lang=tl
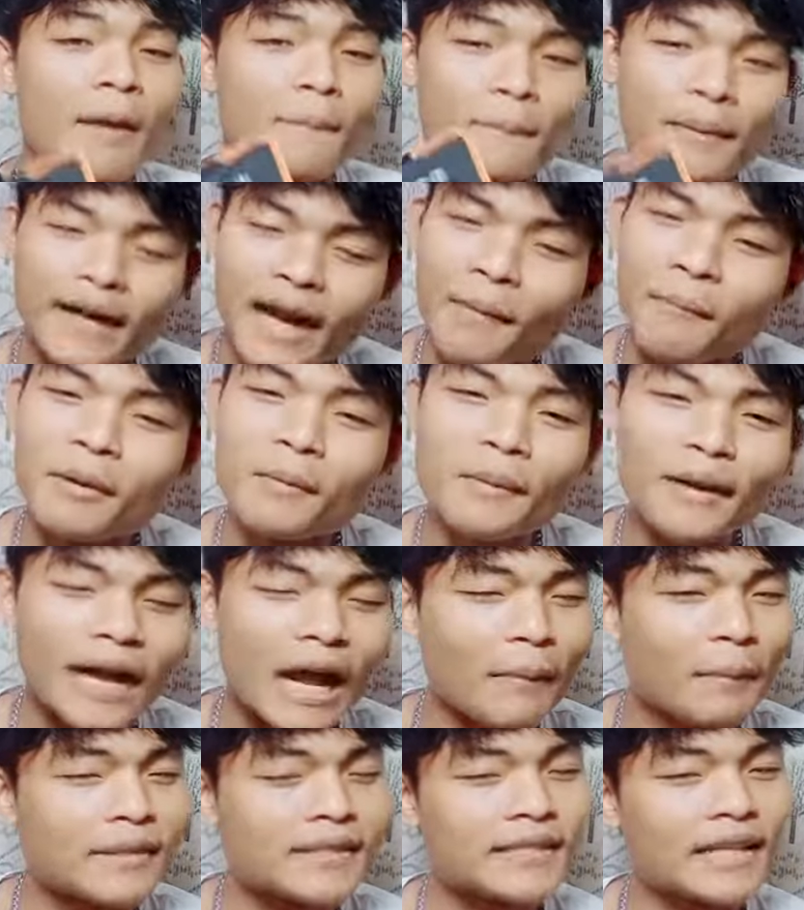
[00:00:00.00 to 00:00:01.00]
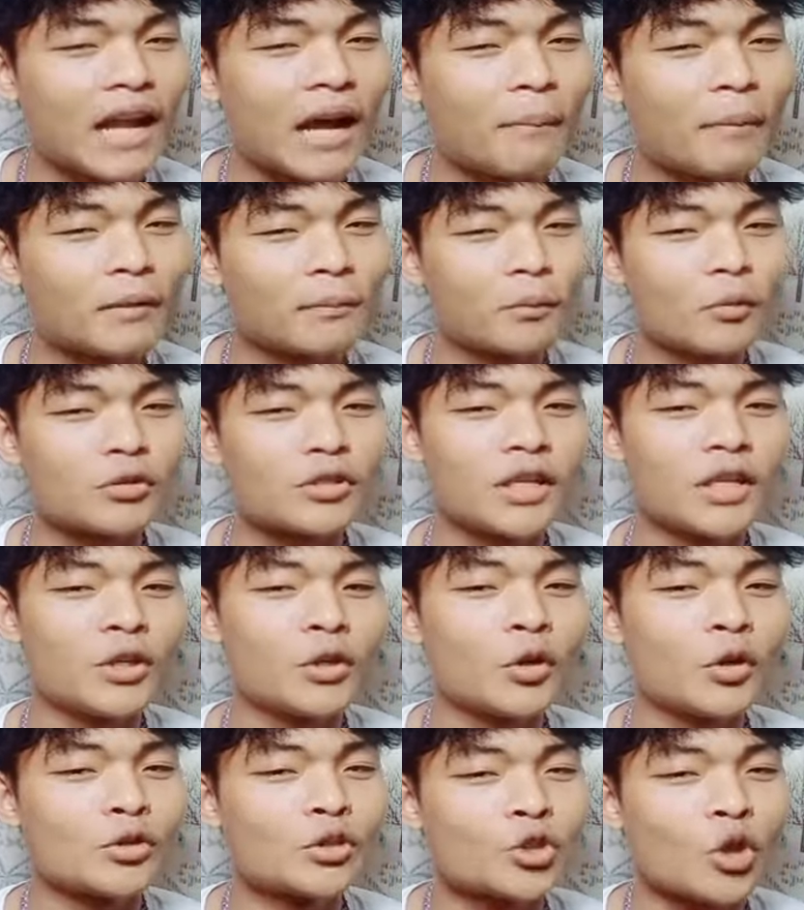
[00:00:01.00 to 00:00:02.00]
Maraming maraming salamat po sa
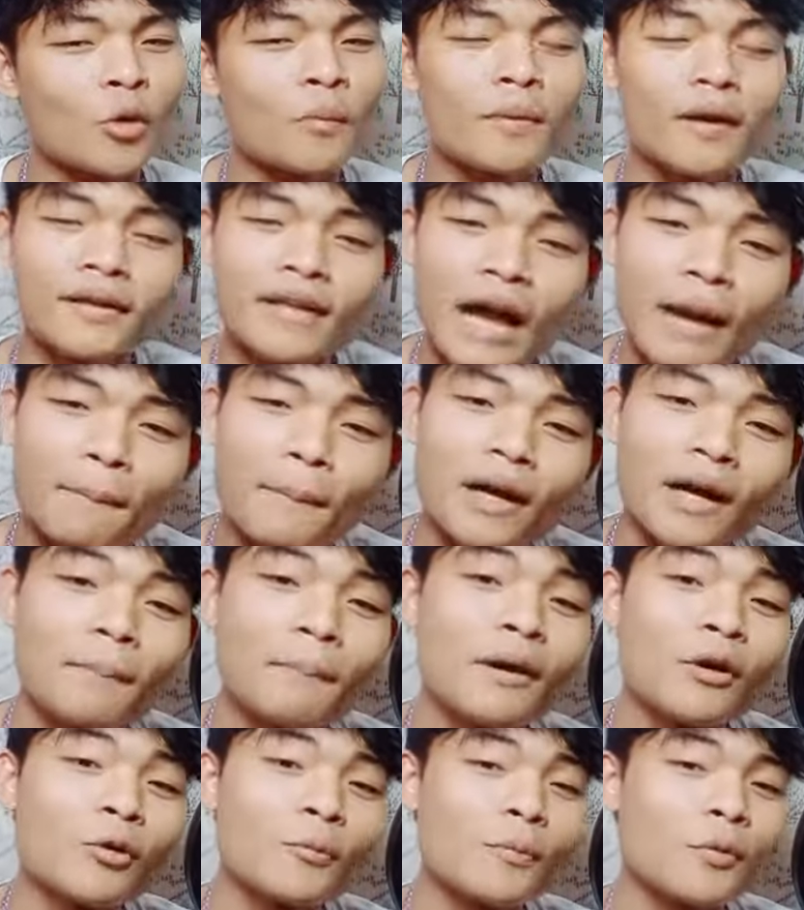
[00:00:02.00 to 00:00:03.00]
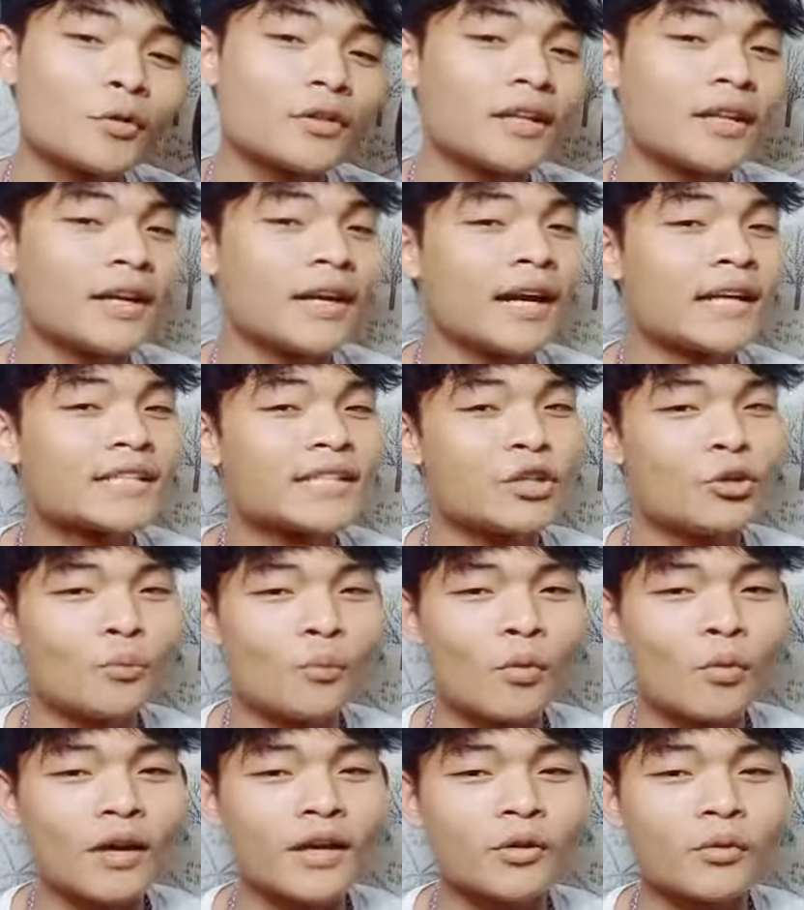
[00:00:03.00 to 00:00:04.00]
inyo. Sobrang napakabango po talaga.
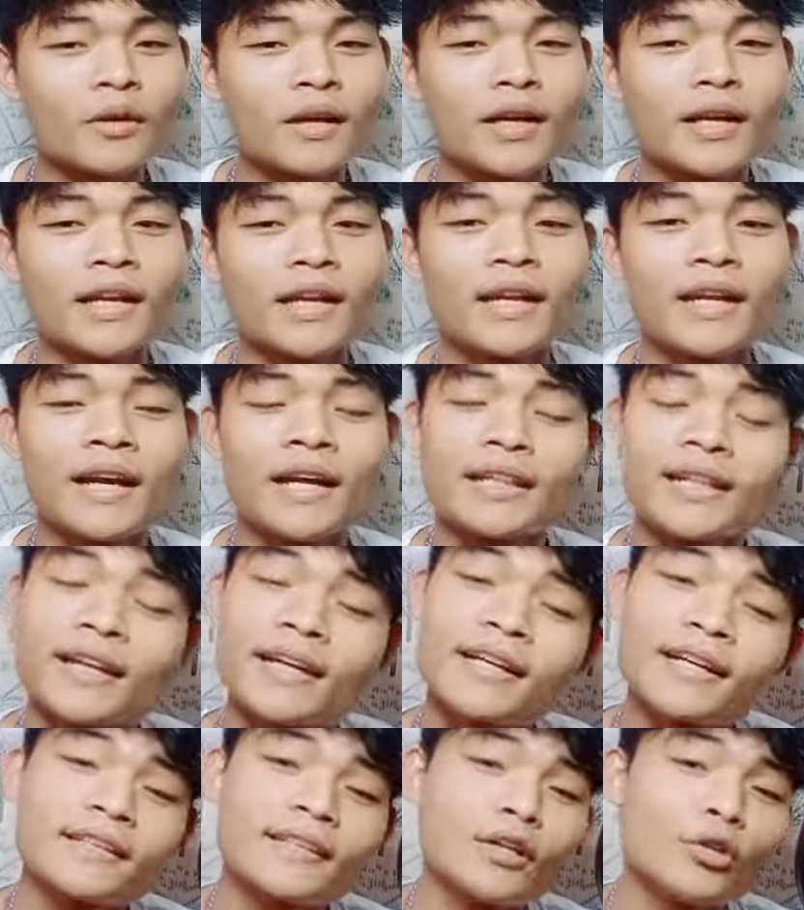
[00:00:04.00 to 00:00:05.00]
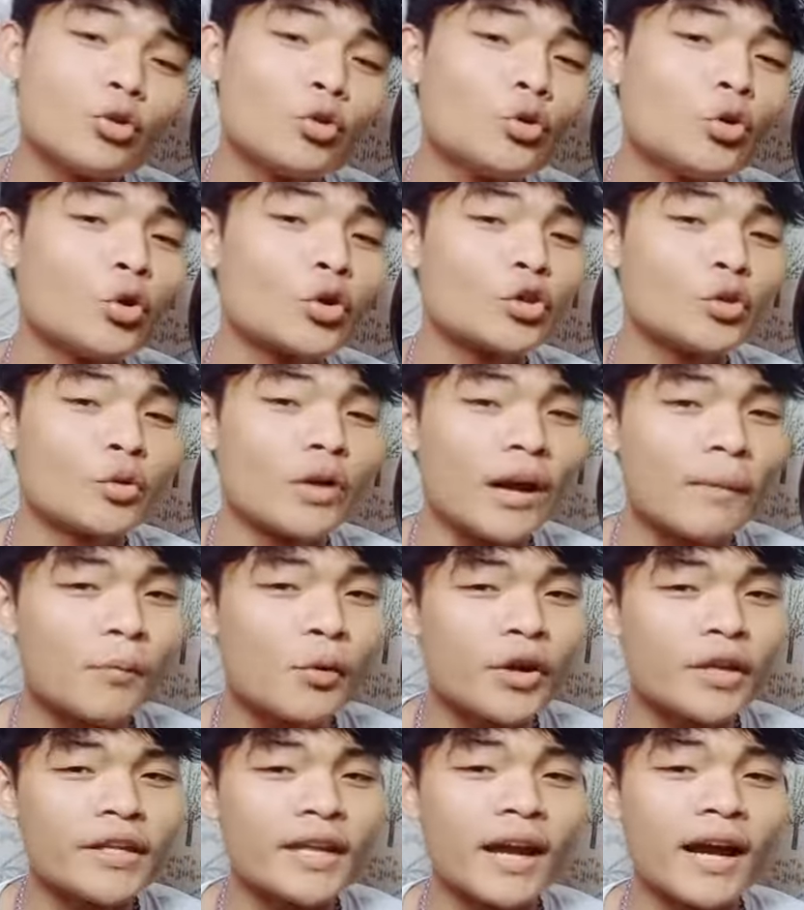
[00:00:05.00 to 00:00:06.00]
Sinubukan ko na kanina. Talagang nanunuot yung
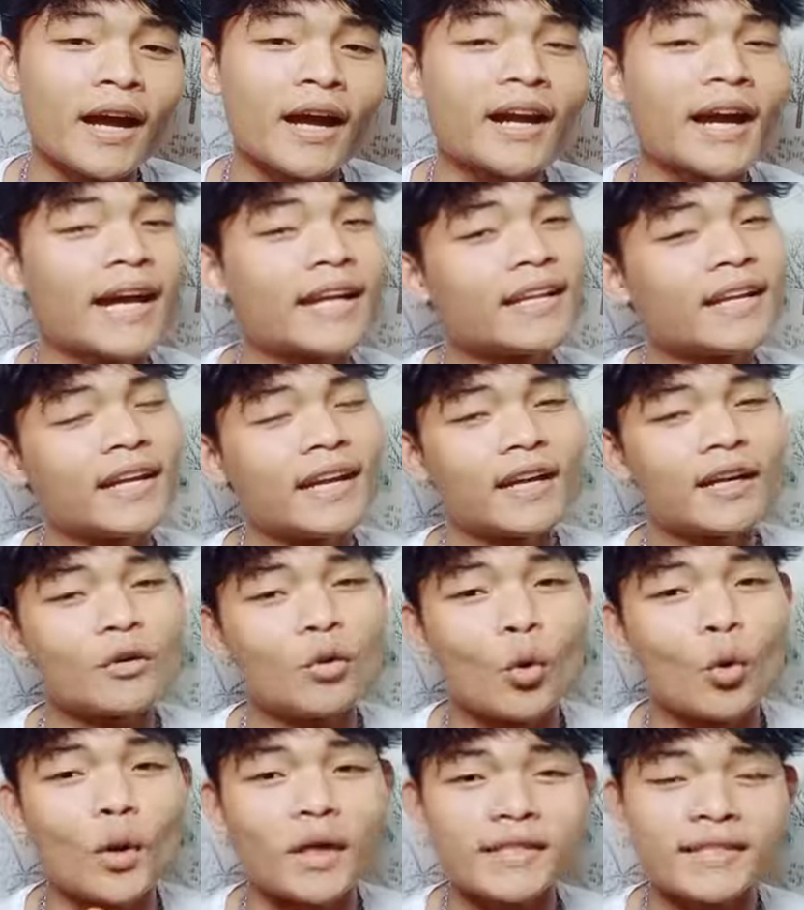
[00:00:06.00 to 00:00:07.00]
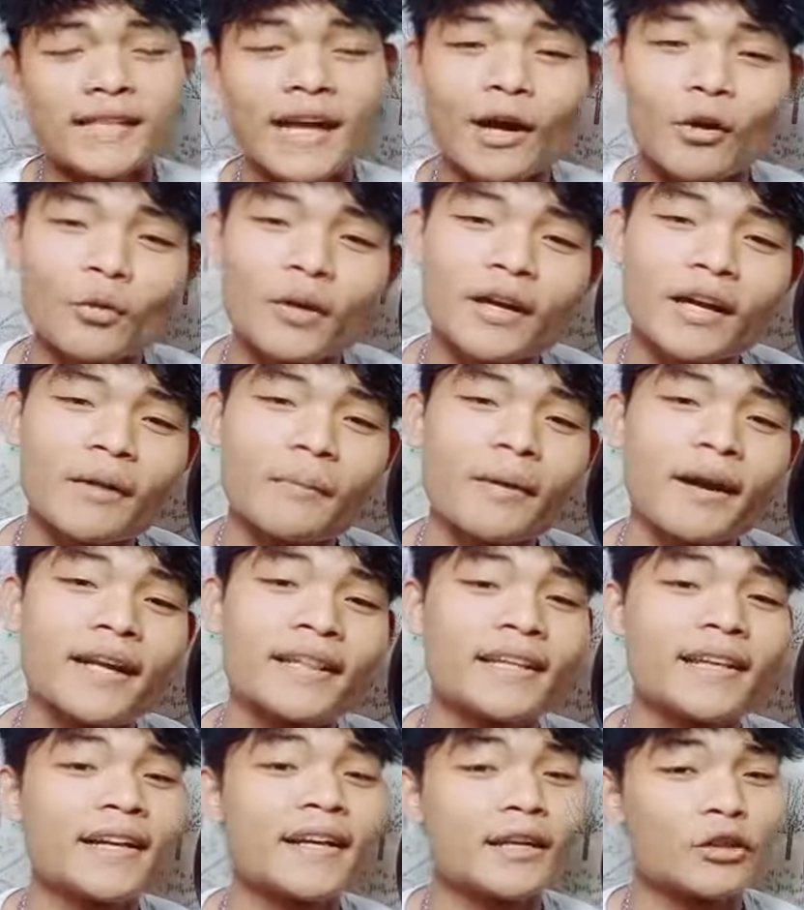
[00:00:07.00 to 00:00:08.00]
amoy niya. Kahit nga naghugas na ako ng
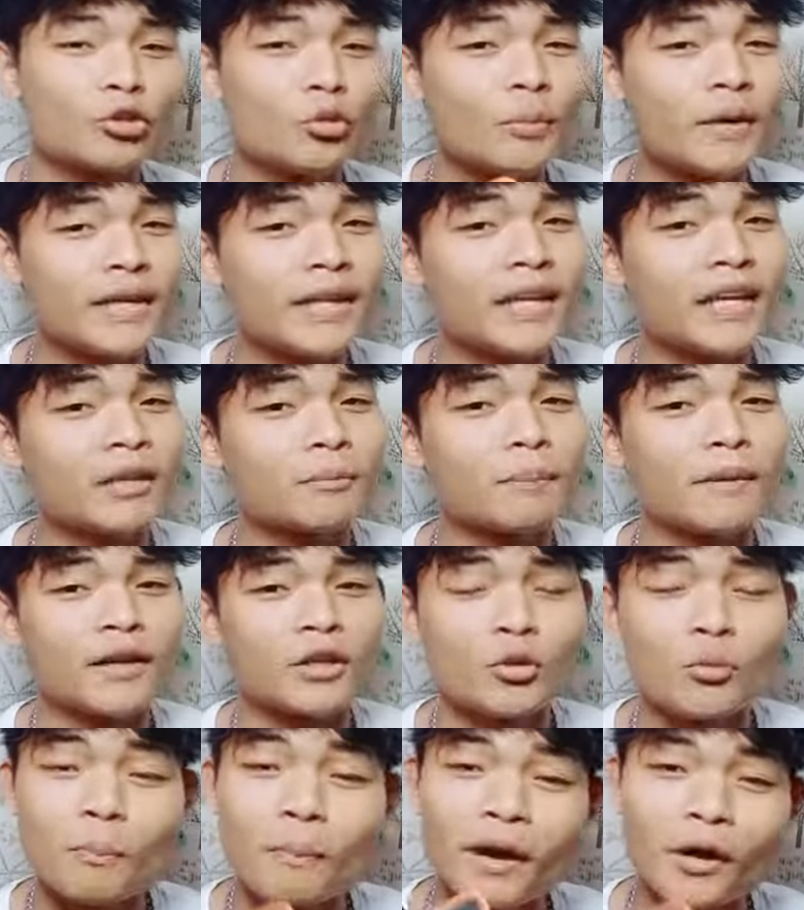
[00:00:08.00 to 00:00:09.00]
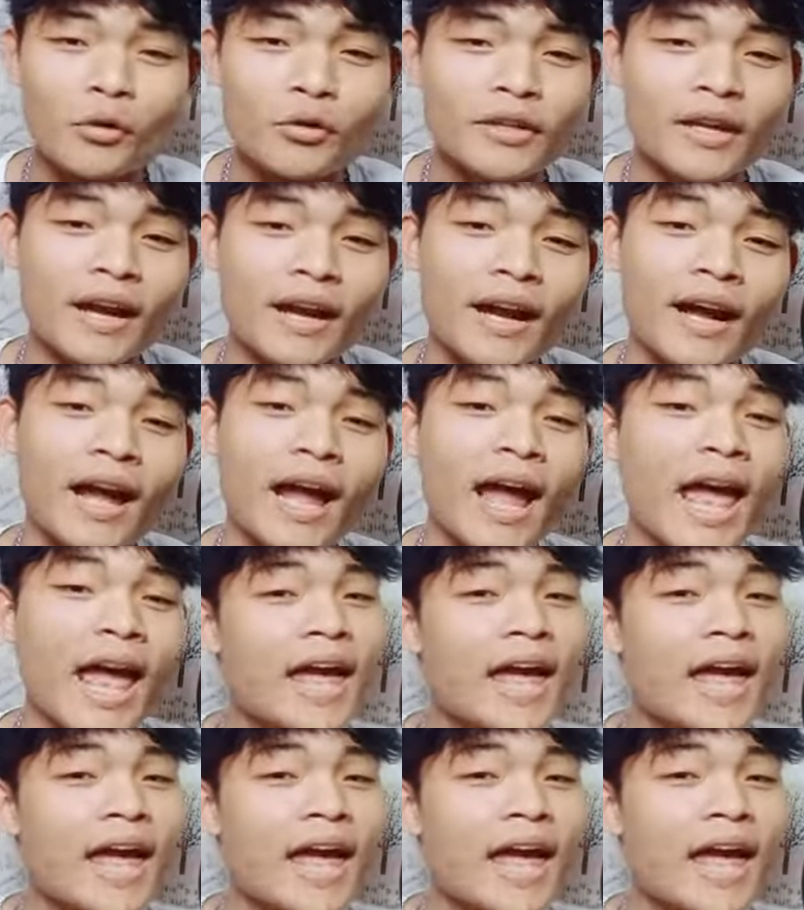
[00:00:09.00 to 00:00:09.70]
kamay, talagang dumidikit pa rin yung bango niya.